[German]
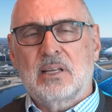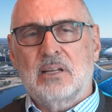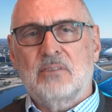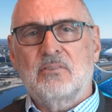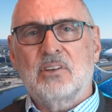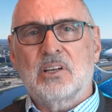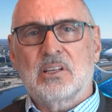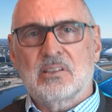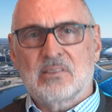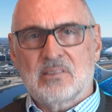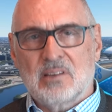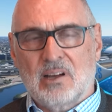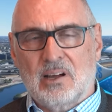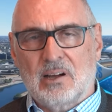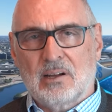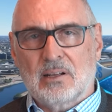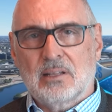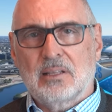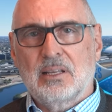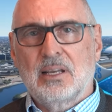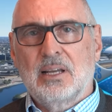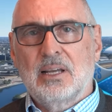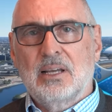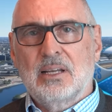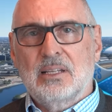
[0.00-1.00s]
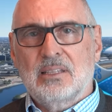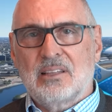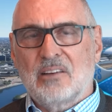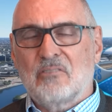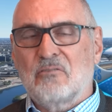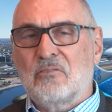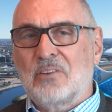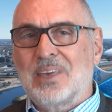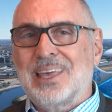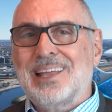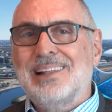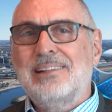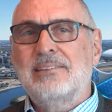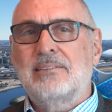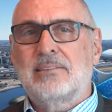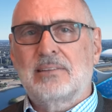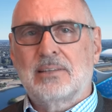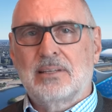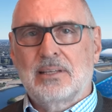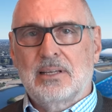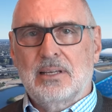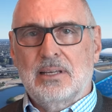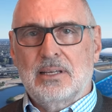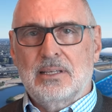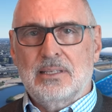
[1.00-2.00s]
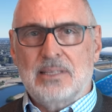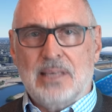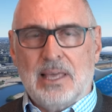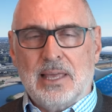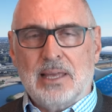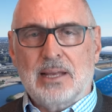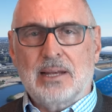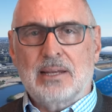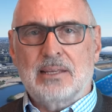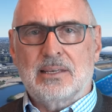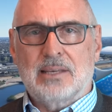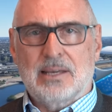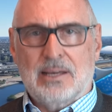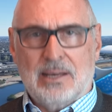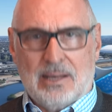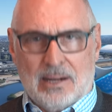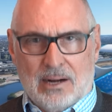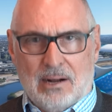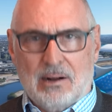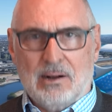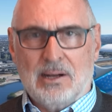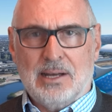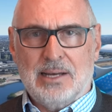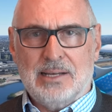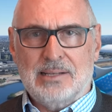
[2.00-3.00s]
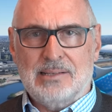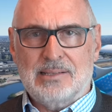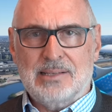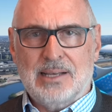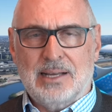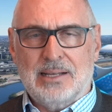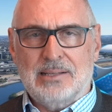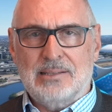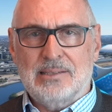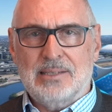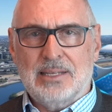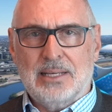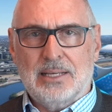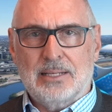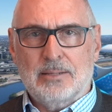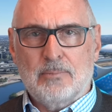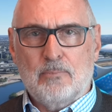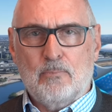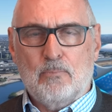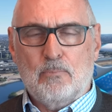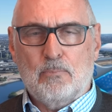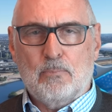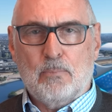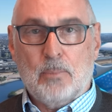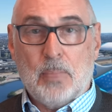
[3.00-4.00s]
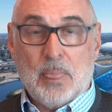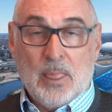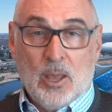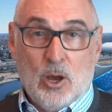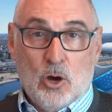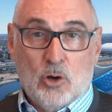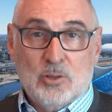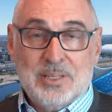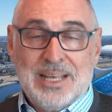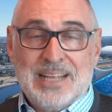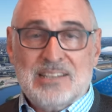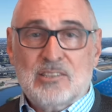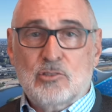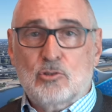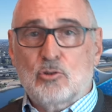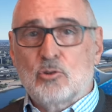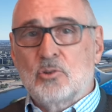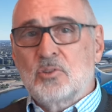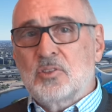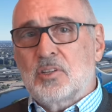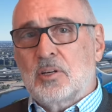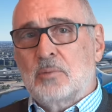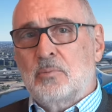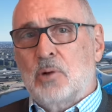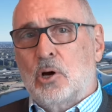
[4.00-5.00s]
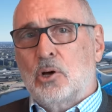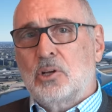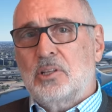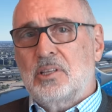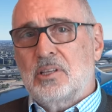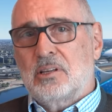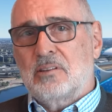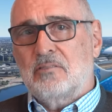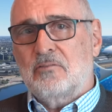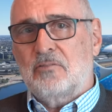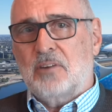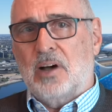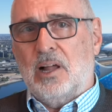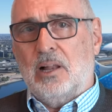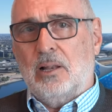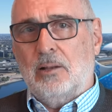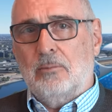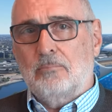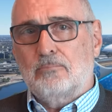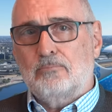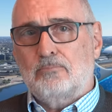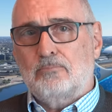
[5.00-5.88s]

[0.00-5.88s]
denn wie gesagt, da fehlt jegliche Krankheitseinsicht. Und jetzt zu unserem heutigen Fall.